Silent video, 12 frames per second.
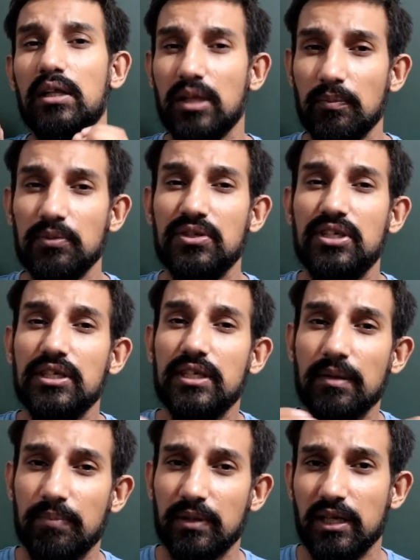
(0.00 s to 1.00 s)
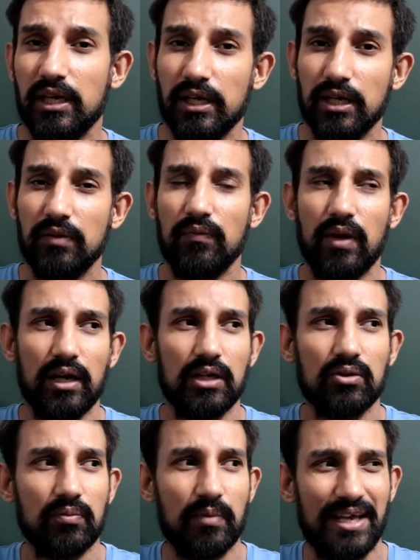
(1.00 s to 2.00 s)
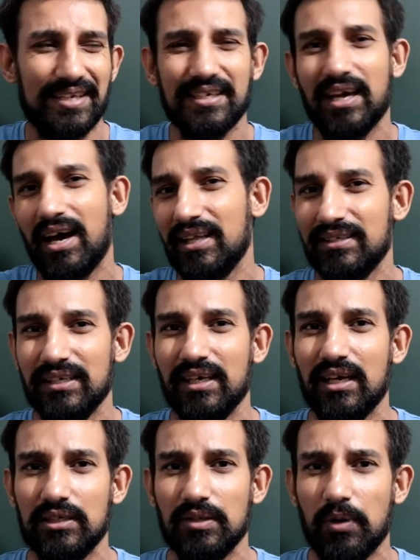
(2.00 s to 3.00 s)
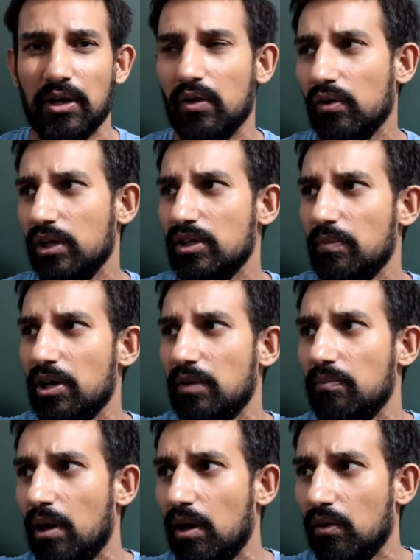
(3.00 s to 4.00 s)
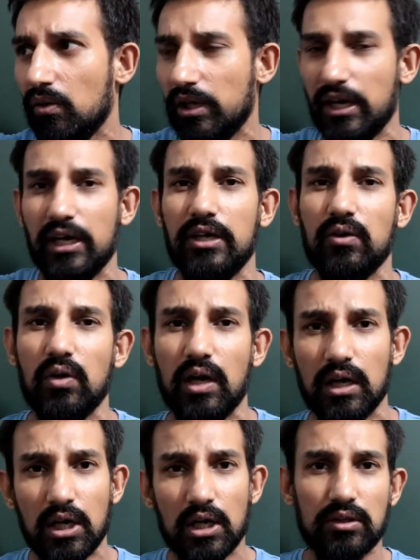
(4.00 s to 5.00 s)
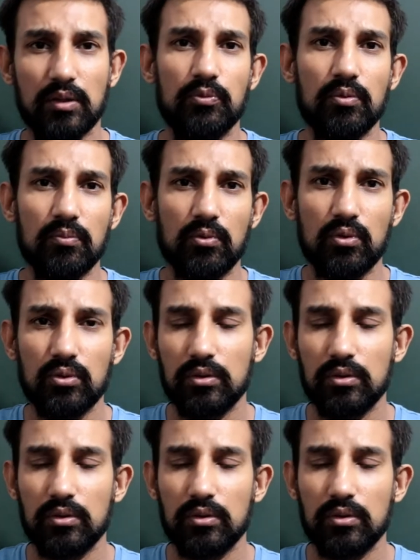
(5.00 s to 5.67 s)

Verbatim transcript: तब चीजें बदलेंगी वरना तुम ऐसे ही आलसी के आलसी पड़े रहोगे जब एक माहौल क्रिएट होगा तब तुम